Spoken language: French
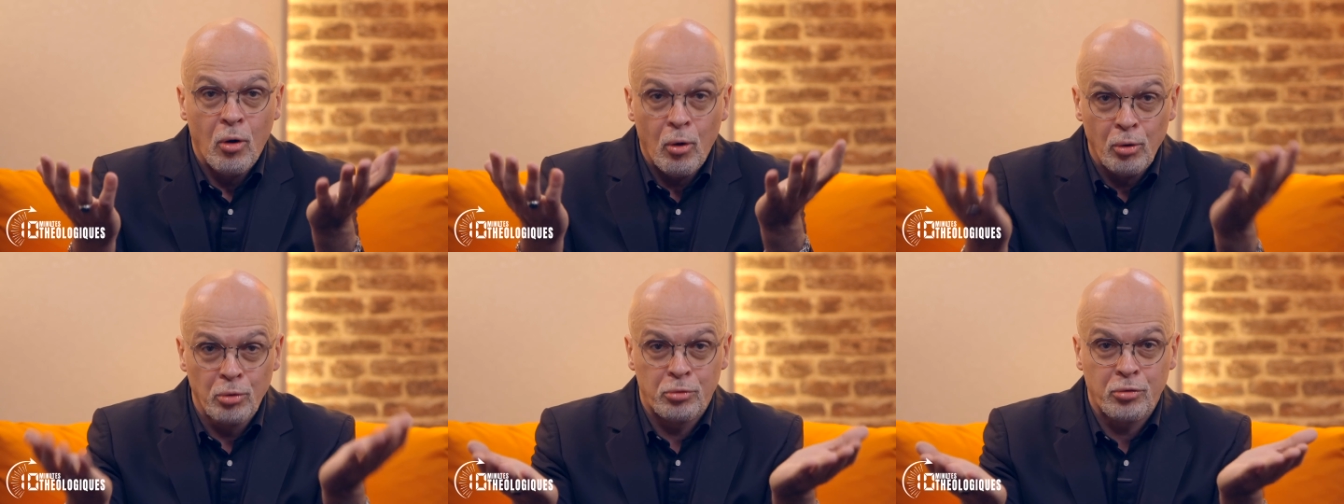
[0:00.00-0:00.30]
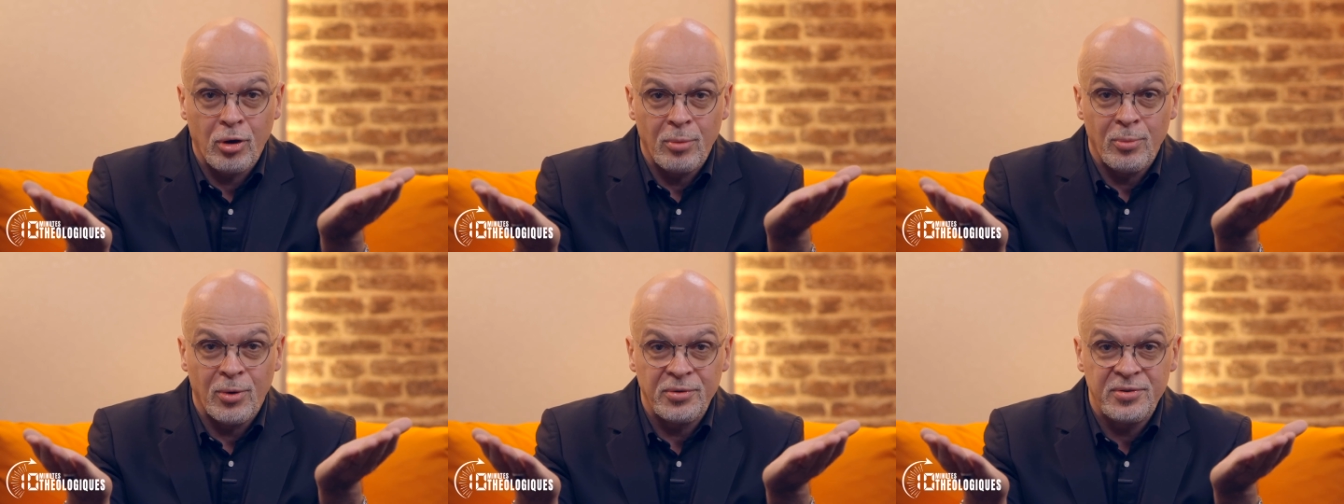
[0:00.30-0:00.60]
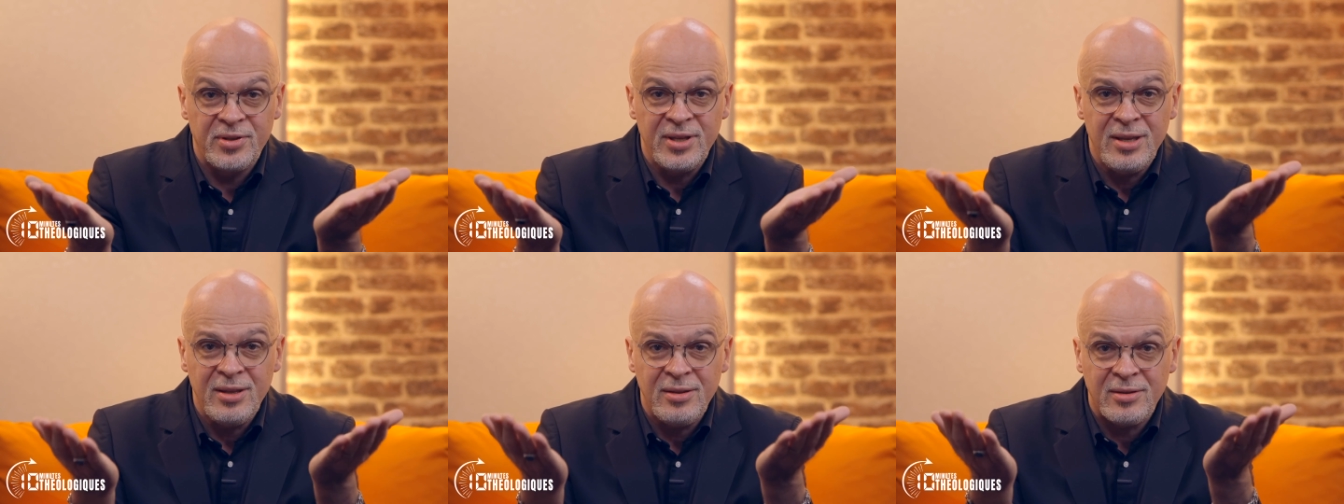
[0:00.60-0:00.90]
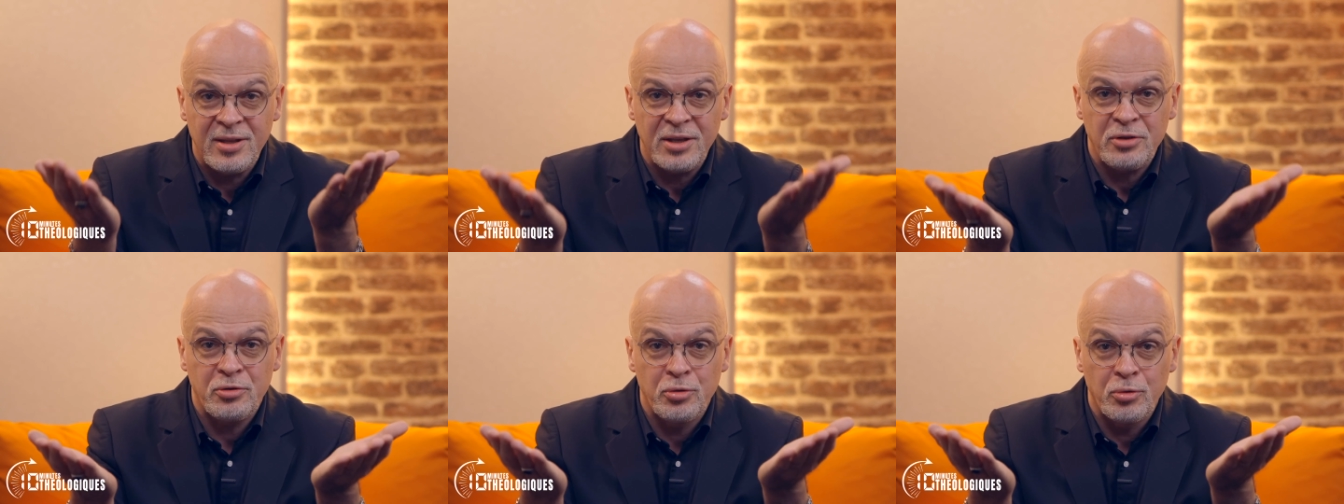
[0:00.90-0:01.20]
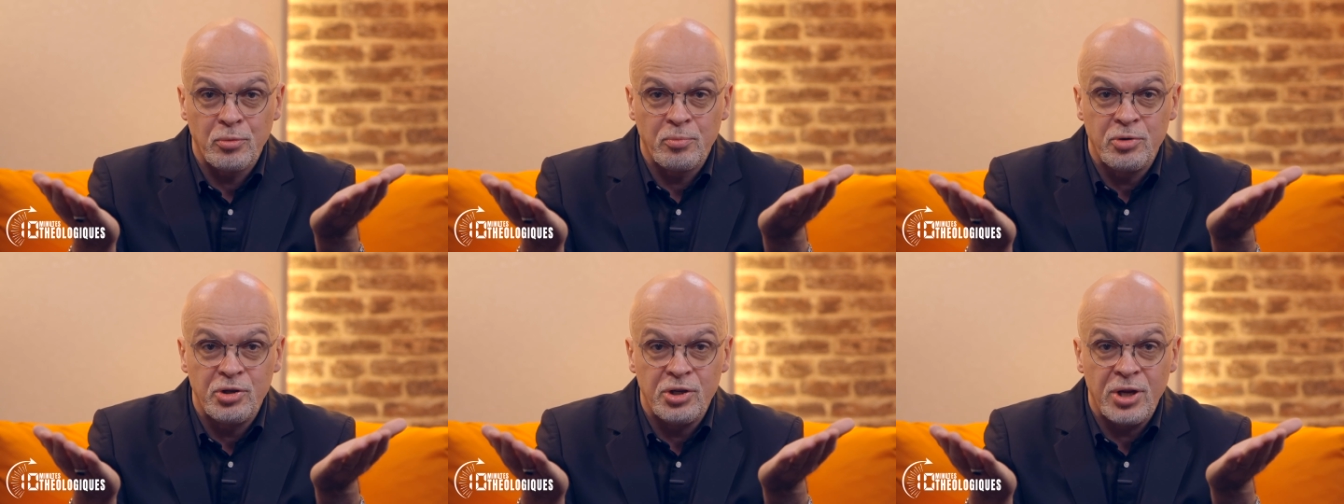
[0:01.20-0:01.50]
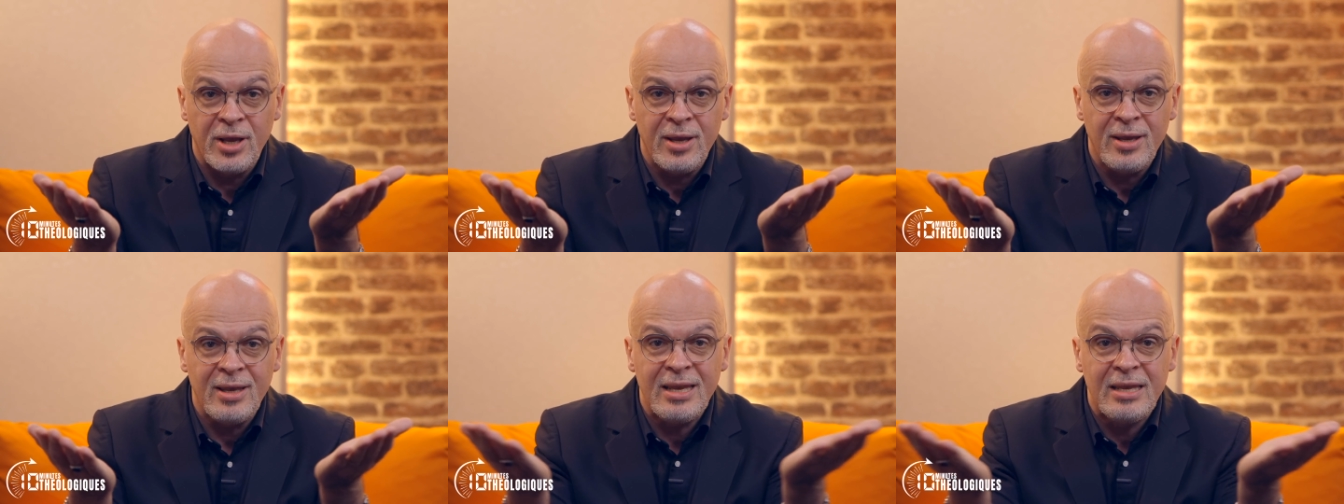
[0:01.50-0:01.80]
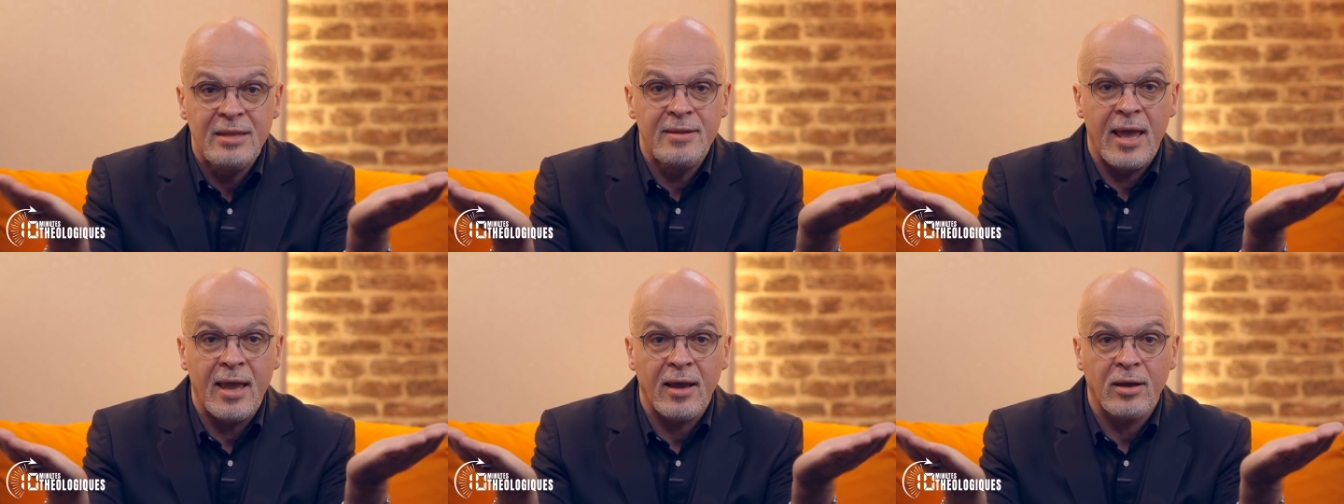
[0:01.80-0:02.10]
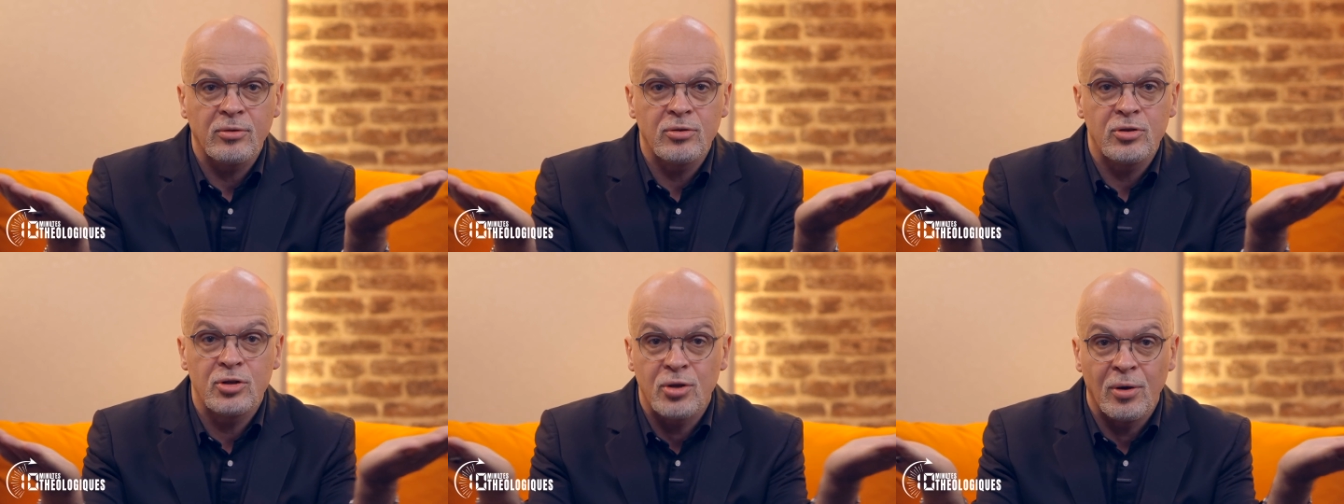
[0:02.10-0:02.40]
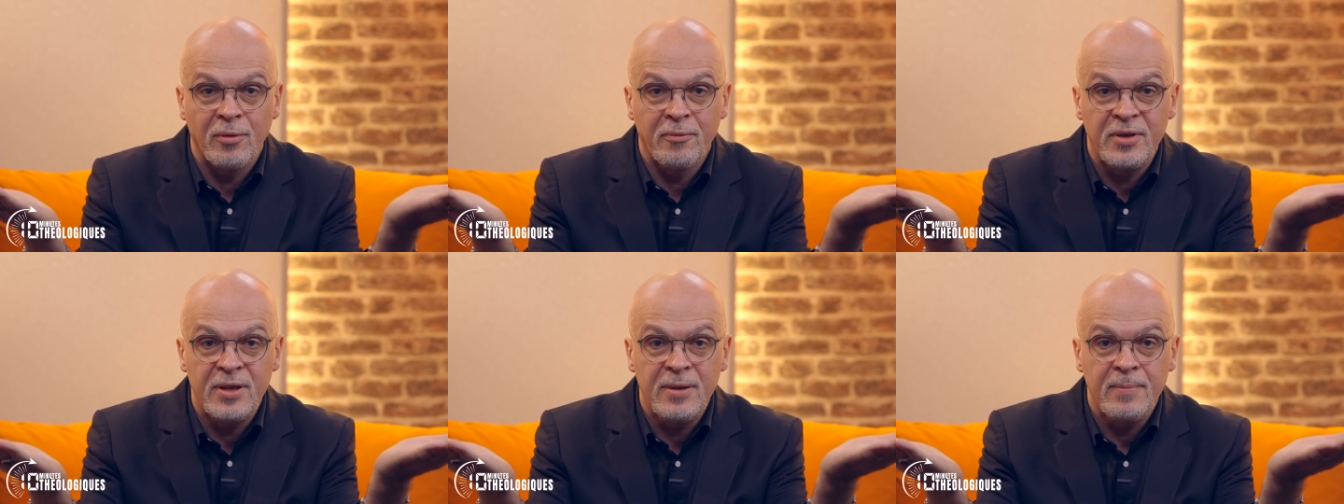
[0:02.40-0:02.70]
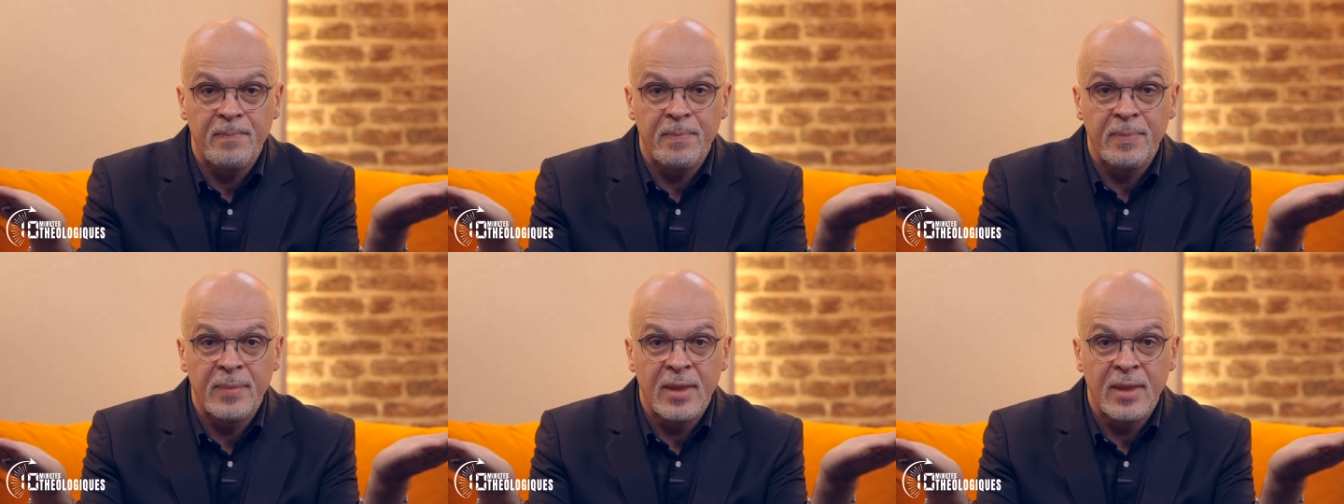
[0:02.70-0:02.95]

autrement dit des objets inertes, sans vie.